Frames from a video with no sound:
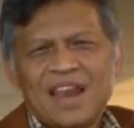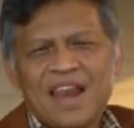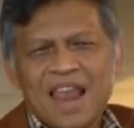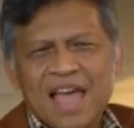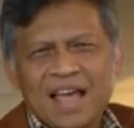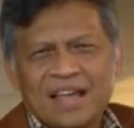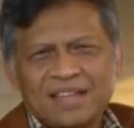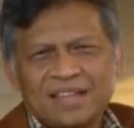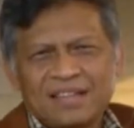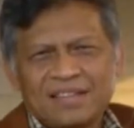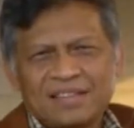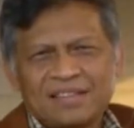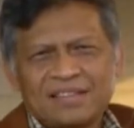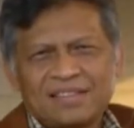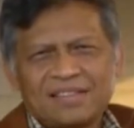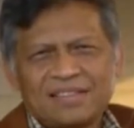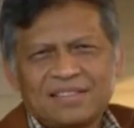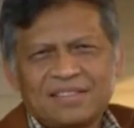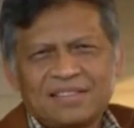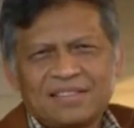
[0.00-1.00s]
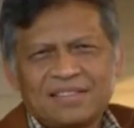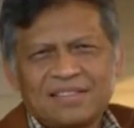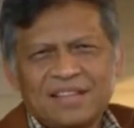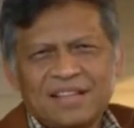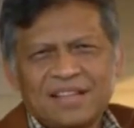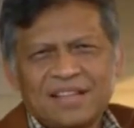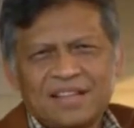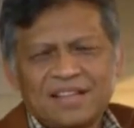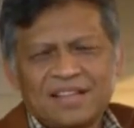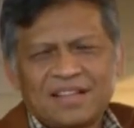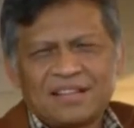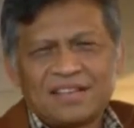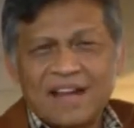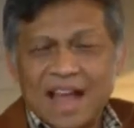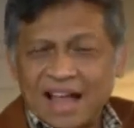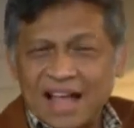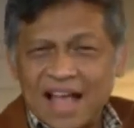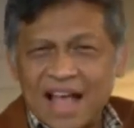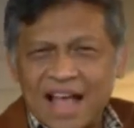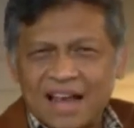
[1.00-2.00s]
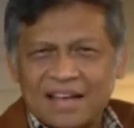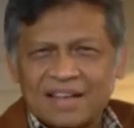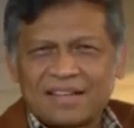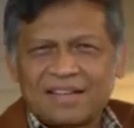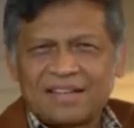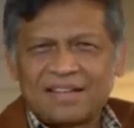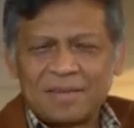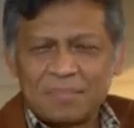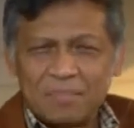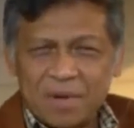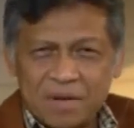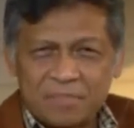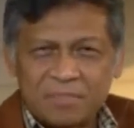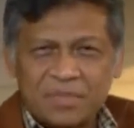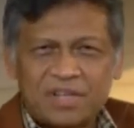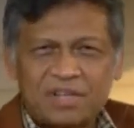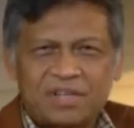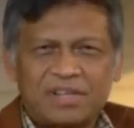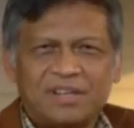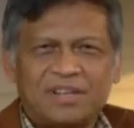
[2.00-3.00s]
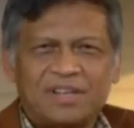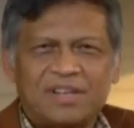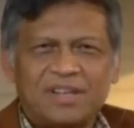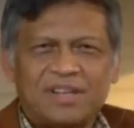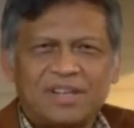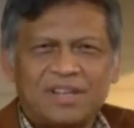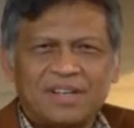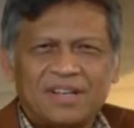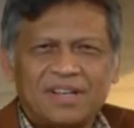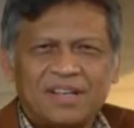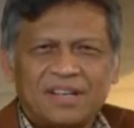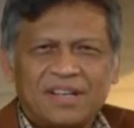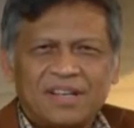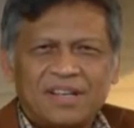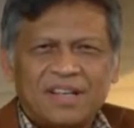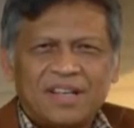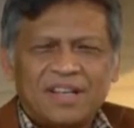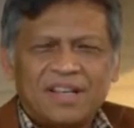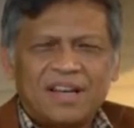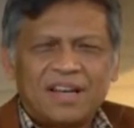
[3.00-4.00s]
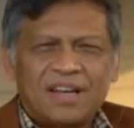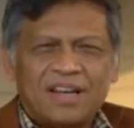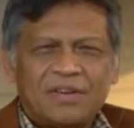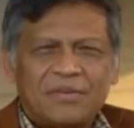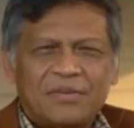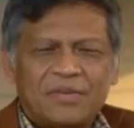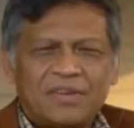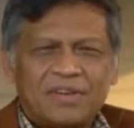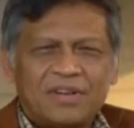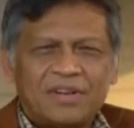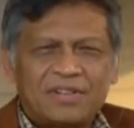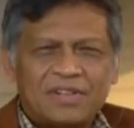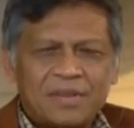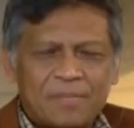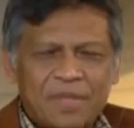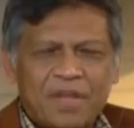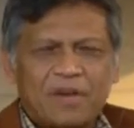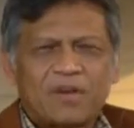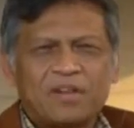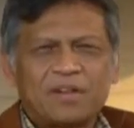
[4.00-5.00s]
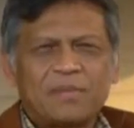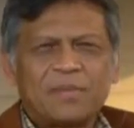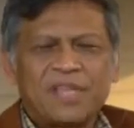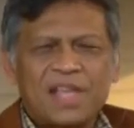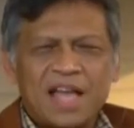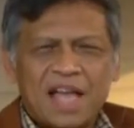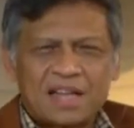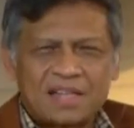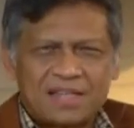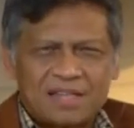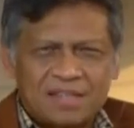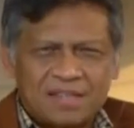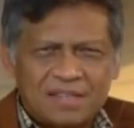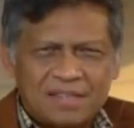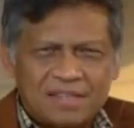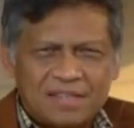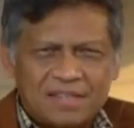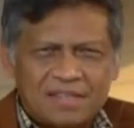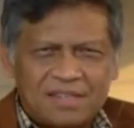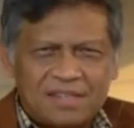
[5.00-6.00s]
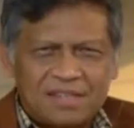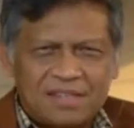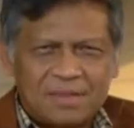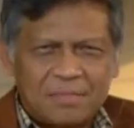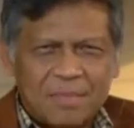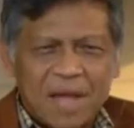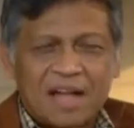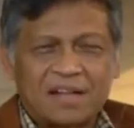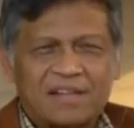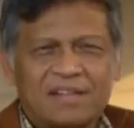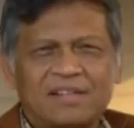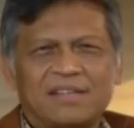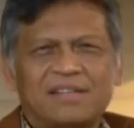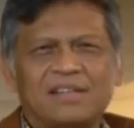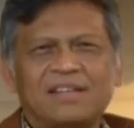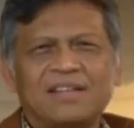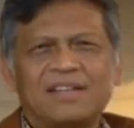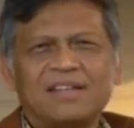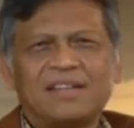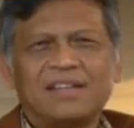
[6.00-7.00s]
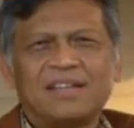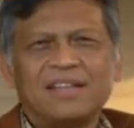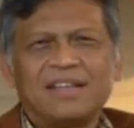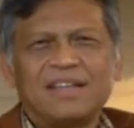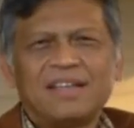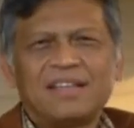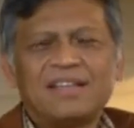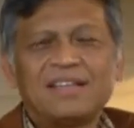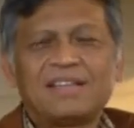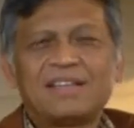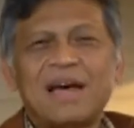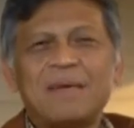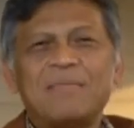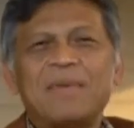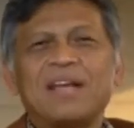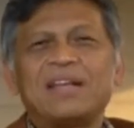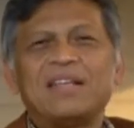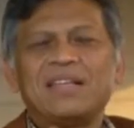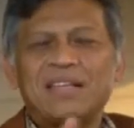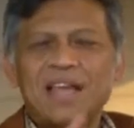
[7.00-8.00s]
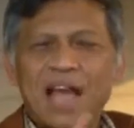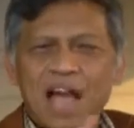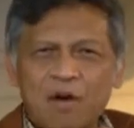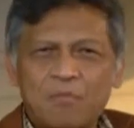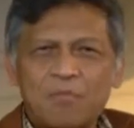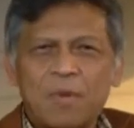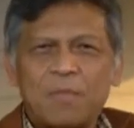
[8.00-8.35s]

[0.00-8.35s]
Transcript: แหล่งแรงงานจะเพิ่มขึ้น แล้วก็ทรัพยากรธรรมชาติจะมากขึ้นที่สามารถที่จะเอา